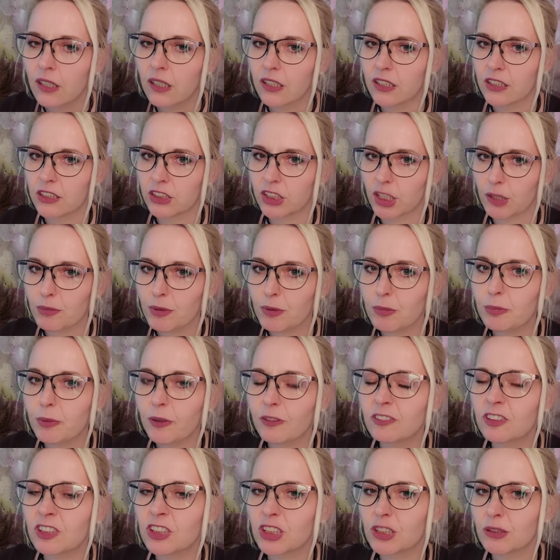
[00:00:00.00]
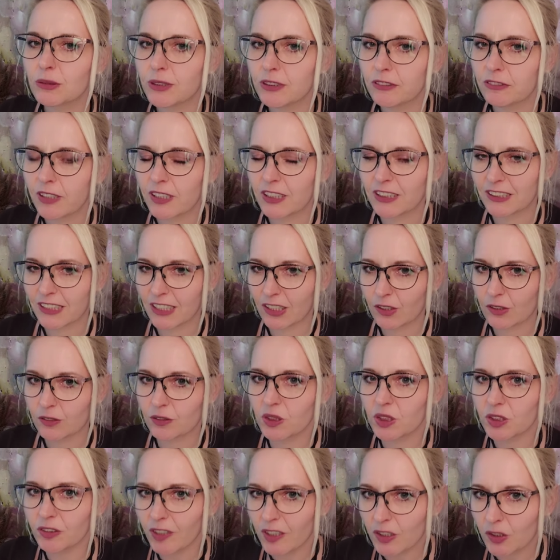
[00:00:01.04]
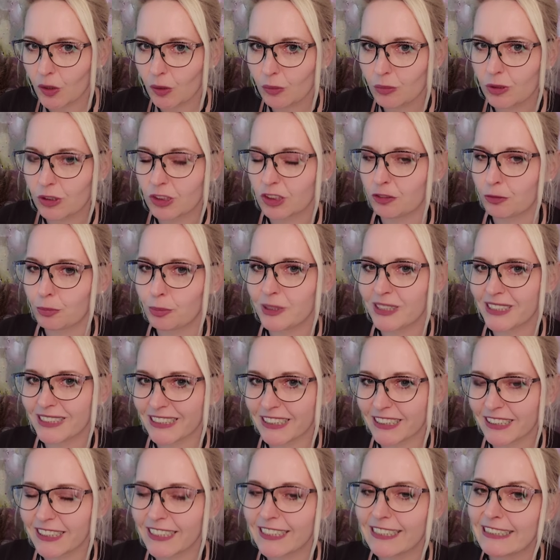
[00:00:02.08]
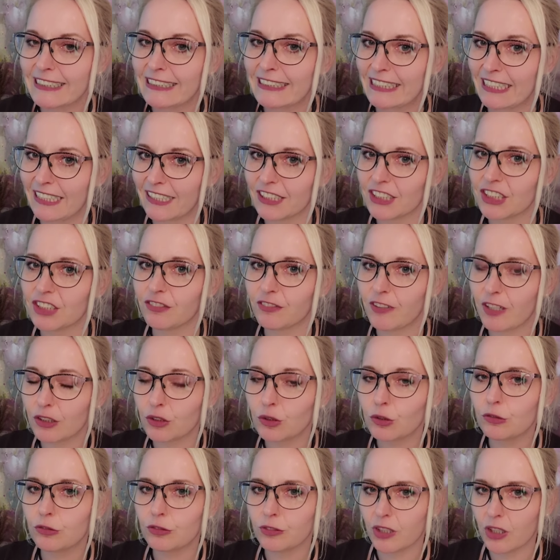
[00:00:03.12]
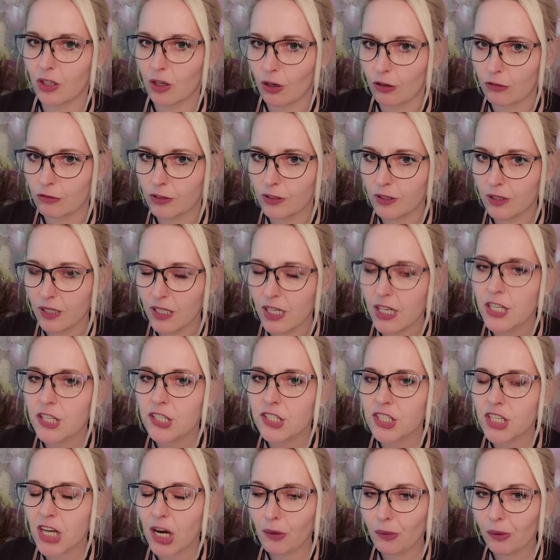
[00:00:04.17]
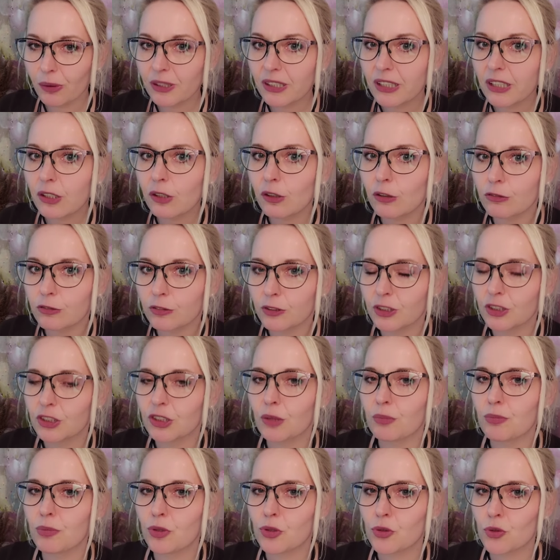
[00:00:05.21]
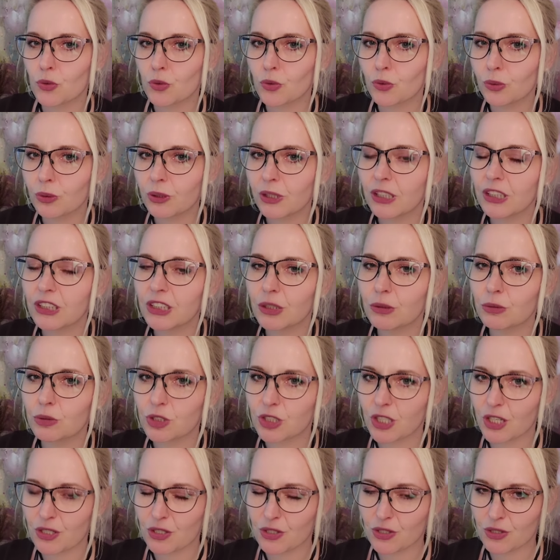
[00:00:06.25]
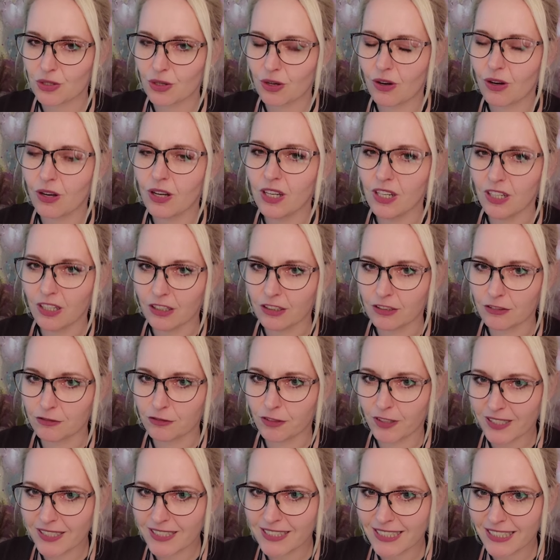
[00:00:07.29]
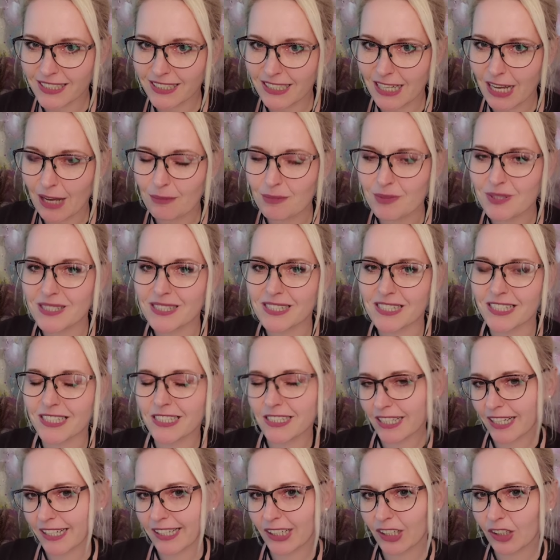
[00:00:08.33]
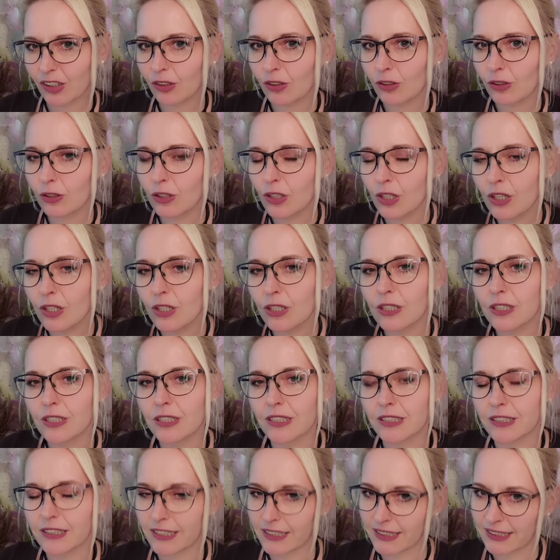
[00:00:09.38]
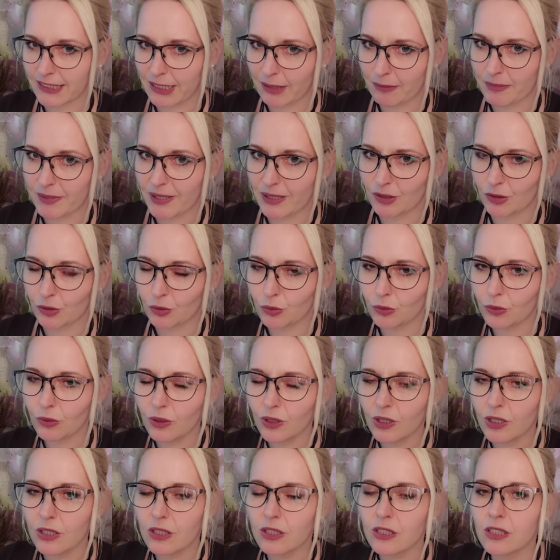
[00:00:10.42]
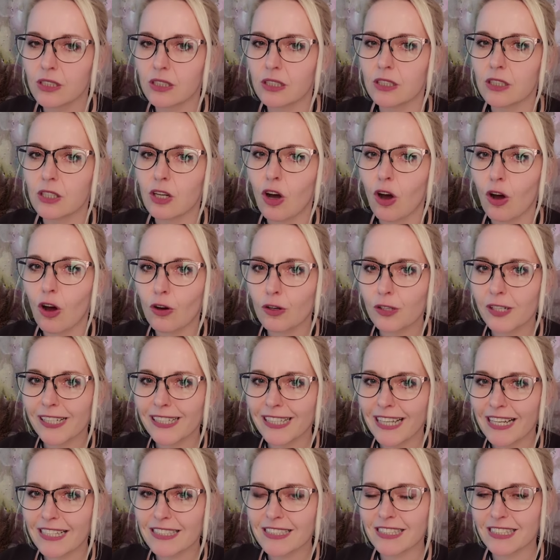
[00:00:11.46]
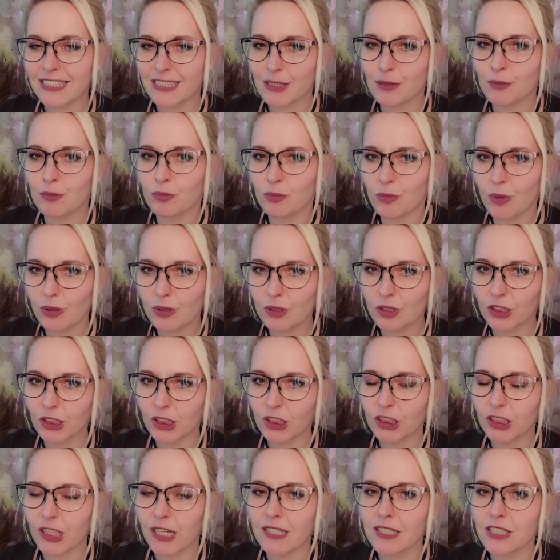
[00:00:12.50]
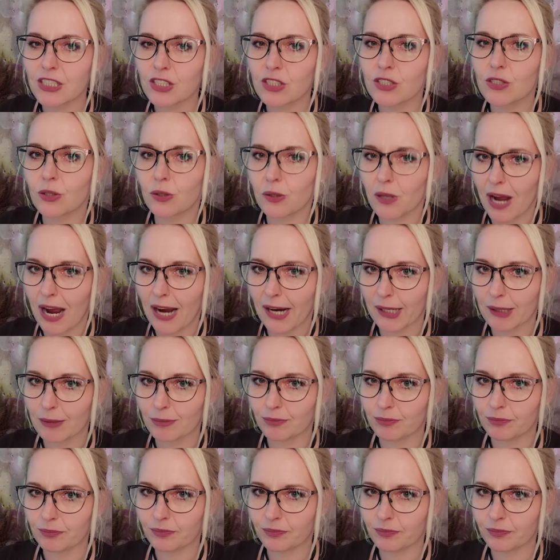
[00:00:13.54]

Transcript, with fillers: I żeby powstrzymywać taką świadomość w psychice świadków Jehowy, ciało kierownicze posługuje się często wersetami ze Starego e, Testamentu, E, o relacji Mojżesza z Korachem.